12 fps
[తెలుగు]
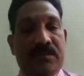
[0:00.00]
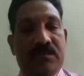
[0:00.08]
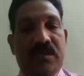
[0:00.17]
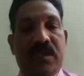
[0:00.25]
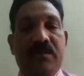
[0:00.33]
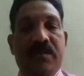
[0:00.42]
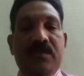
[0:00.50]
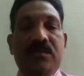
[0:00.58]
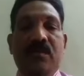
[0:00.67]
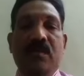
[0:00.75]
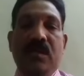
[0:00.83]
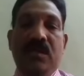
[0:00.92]
మనం
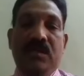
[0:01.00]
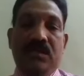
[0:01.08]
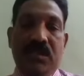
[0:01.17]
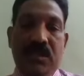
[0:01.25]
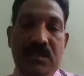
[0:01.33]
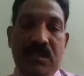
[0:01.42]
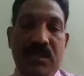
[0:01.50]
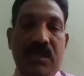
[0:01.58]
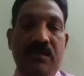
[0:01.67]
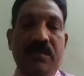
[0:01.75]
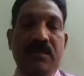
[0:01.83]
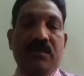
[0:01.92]
నిలబెట్టుకోవాలి చరిత్ర
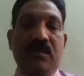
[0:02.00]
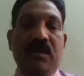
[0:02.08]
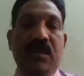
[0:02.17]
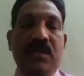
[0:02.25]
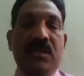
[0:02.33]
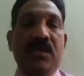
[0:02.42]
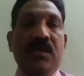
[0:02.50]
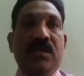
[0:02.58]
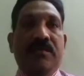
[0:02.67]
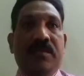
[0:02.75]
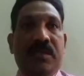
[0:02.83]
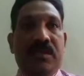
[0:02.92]
నిలబెట్టుకోవాలి
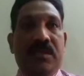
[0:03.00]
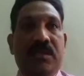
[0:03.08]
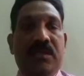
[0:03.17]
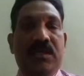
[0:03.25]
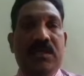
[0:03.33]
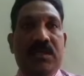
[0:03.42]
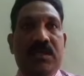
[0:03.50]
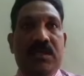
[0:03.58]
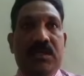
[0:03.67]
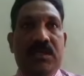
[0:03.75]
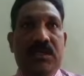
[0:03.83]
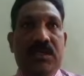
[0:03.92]
మరి
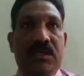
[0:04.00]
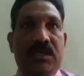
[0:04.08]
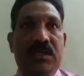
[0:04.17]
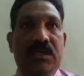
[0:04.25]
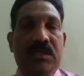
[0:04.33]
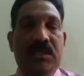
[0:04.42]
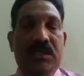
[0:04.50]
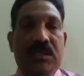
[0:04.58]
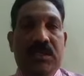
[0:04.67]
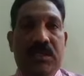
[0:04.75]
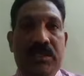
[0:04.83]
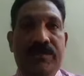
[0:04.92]
ఈ
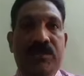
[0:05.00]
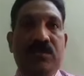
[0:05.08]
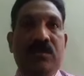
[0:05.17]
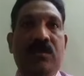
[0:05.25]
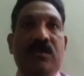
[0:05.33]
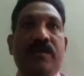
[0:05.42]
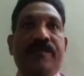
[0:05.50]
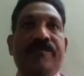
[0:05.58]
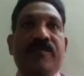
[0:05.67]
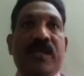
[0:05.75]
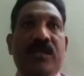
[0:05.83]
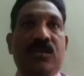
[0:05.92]
ఈ విషయంలో
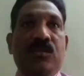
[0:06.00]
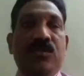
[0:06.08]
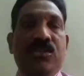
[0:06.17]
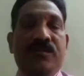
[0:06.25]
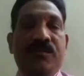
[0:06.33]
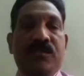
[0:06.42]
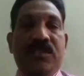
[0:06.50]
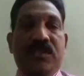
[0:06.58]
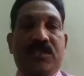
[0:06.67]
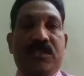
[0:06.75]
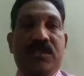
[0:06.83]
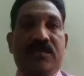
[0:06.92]
ఎంతో ఉద్యమం
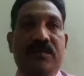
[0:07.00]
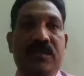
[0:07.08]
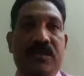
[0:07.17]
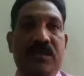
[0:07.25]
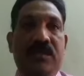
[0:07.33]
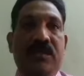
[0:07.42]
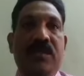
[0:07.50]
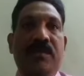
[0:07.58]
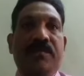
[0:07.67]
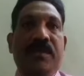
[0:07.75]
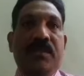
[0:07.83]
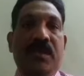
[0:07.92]
చేస్తున్నటువంటి
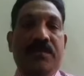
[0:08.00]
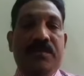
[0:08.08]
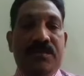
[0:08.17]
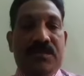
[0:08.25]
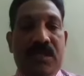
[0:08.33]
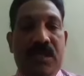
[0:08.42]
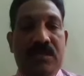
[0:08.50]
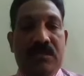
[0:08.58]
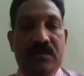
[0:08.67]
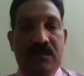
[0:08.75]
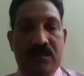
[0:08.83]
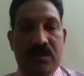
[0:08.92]
పెద్దాపురం
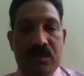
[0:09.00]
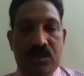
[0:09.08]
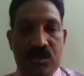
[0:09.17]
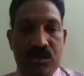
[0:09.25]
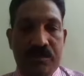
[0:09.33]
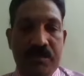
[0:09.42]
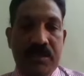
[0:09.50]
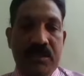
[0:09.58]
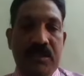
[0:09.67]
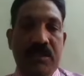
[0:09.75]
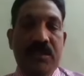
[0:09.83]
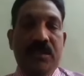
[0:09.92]
స్థానికులు కొంతమంది